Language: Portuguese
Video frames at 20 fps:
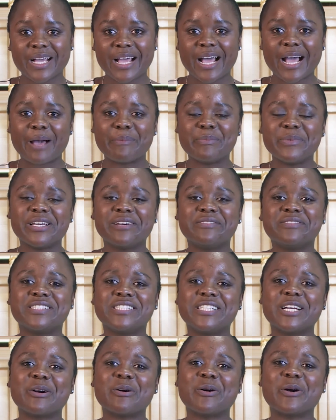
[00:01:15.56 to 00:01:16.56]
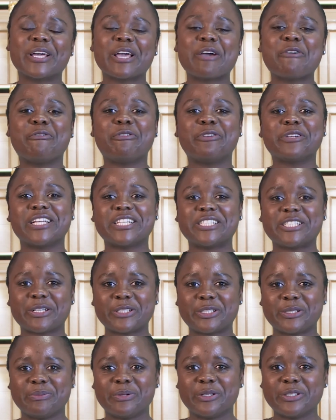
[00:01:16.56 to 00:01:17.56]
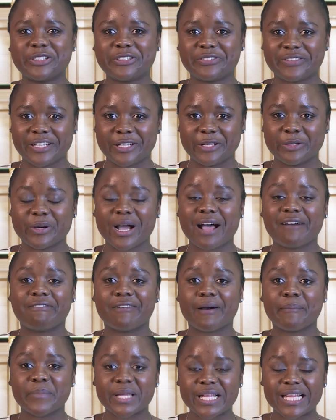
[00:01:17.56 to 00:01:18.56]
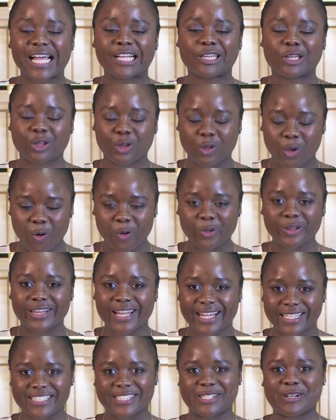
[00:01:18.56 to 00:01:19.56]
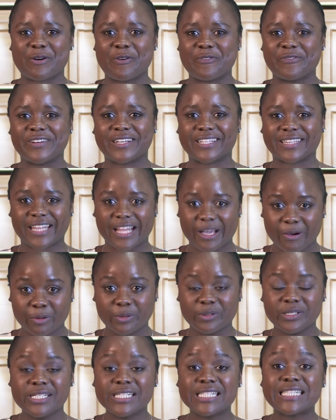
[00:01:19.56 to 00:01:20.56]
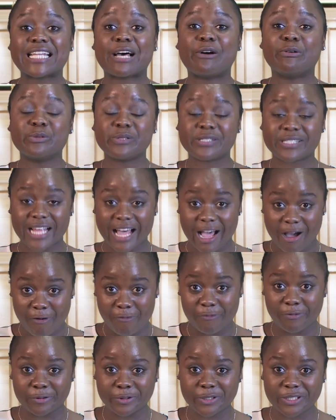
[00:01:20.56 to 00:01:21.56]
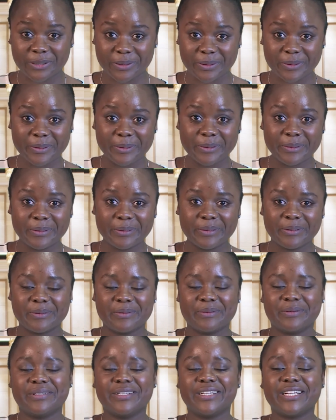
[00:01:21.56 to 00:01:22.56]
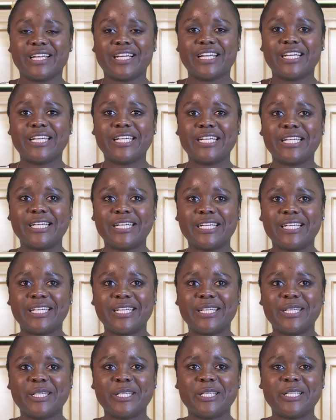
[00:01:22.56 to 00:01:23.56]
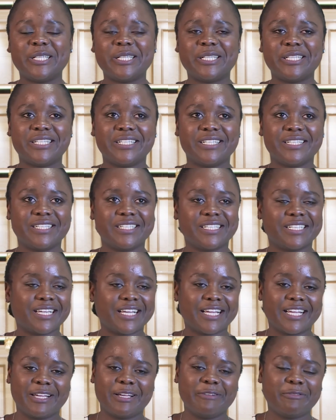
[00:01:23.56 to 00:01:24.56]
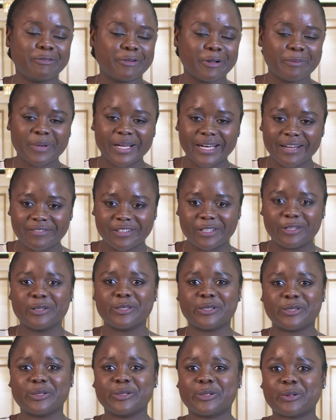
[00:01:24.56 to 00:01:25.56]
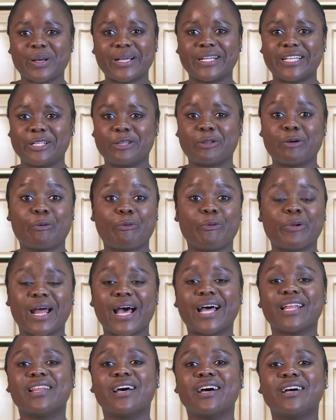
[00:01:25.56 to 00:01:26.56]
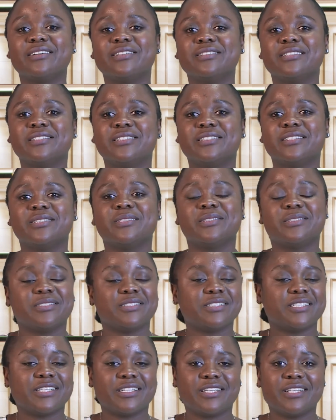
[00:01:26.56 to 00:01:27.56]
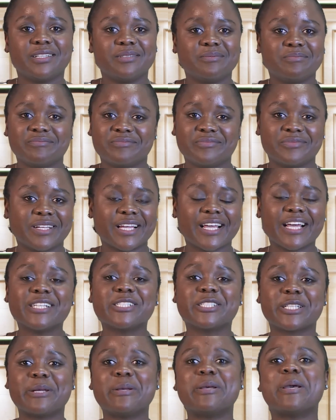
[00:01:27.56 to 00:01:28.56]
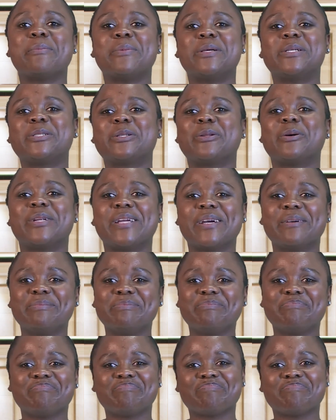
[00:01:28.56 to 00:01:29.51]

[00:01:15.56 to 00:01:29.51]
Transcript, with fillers: A minha vizinha, com quem eu fui deixar os meus filhos, a família toda se converteu, estão salvos. E, e foi maravilhoso. Eu estou aqui, estou curada. E esta é a minha história.